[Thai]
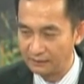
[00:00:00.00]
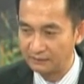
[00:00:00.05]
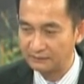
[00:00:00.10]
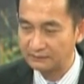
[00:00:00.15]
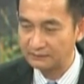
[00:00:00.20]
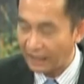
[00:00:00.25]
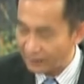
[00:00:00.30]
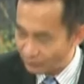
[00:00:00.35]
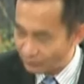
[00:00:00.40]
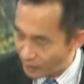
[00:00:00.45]

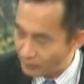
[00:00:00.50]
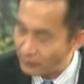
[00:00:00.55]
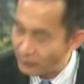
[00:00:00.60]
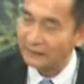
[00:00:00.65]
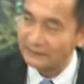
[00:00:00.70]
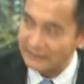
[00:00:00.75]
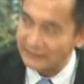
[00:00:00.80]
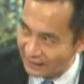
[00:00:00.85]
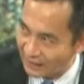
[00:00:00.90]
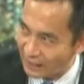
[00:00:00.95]
ท่านไว้วาง
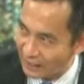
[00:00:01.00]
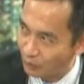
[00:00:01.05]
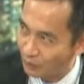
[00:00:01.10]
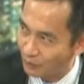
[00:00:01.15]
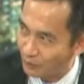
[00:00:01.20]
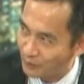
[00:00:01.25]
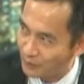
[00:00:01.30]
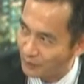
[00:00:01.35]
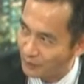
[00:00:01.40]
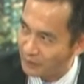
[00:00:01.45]
ใจเรา
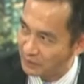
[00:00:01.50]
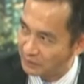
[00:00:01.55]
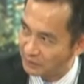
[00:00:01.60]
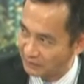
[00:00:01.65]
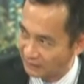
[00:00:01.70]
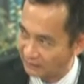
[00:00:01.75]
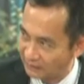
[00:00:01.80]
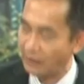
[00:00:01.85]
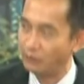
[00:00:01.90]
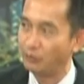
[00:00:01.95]
นะ
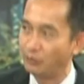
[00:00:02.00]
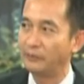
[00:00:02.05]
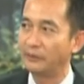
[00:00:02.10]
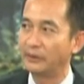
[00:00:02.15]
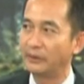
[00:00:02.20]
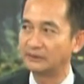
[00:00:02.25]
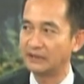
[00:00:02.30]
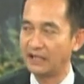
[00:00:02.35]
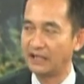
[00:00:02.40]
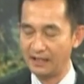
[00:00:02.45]
ท่านไว้วาง
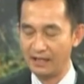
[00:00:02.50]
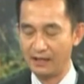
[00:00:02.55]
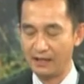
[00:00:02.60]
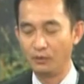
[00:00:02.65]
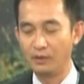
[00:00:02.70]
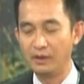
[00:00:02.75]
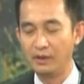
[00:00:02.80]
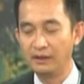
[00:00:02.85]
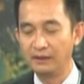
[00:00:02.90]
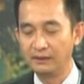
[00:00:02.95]
ใจเรา
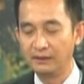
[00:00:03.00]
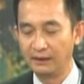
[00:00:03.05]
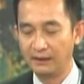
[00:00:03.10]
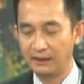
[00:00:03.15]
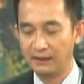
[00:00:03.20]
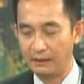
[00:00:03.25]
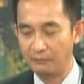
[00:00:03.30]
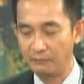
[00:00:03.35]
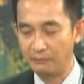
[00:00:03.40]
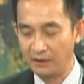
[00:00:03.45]
นะครั
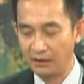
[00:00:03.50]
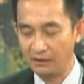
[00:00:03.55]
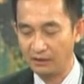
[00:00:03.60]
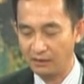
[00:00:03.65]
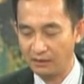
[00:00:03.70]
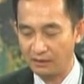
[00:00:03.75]
บแล้วก็